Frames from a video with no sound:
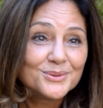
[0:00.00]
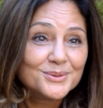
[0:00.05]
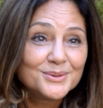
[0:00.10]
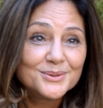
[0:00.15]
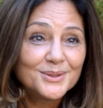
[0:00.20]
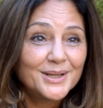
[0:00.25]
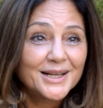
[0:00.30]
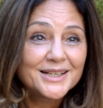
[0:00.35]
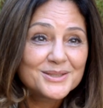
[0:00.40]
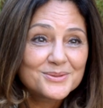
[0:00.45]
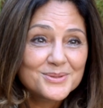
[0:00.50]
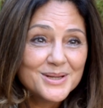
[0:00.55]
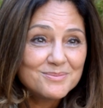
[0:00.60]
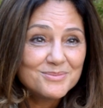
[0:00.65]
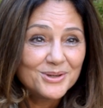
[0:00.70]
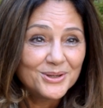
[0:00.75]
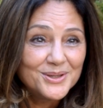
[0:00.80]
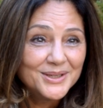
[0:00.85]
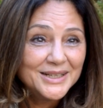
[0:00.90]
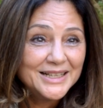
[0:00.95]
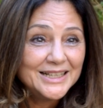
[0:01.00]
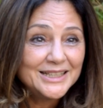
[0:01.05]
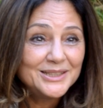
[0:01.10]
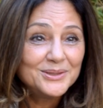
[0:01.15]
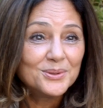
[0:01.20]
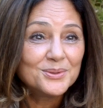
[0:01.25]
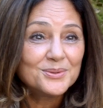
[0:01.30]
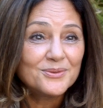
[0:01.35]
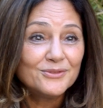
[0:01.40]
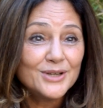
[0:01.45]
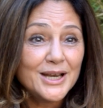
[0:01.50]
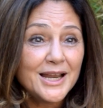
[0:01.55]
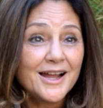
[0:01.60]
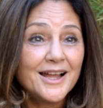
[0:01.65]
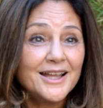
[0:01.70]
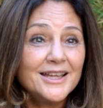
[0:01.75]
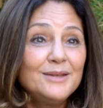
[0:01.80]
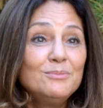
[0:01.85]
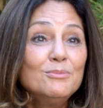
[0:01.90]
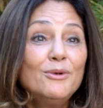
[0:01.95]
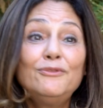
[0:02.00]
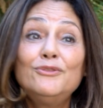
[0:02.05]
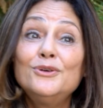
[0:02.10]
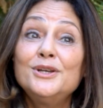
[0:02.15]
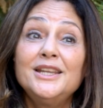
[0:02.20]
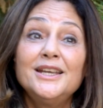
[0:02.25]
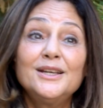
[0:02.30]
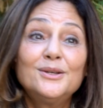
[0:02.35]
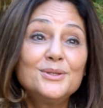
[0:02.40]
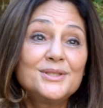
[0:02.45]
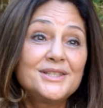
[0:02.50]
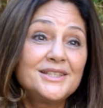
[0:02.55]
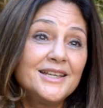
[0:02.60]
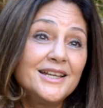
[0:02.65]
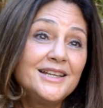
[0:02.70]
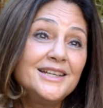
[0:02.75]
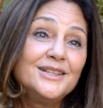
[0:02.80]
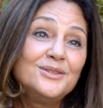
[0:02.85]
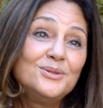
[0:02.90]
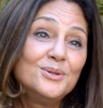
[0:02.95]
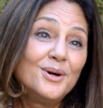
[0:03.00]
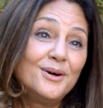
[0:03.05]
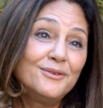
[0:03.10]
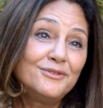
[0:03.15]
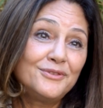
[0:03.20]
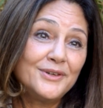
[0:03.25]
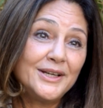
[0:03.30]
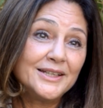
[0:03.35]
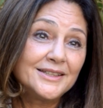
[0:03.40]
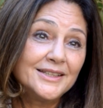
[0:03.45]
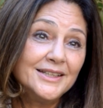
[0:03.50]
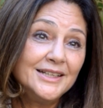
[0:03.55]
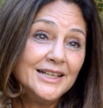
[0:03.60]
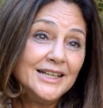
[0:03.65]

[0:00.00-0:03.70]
euh, actuellement. Donc voilà, et il me faut négocier les deux en fait.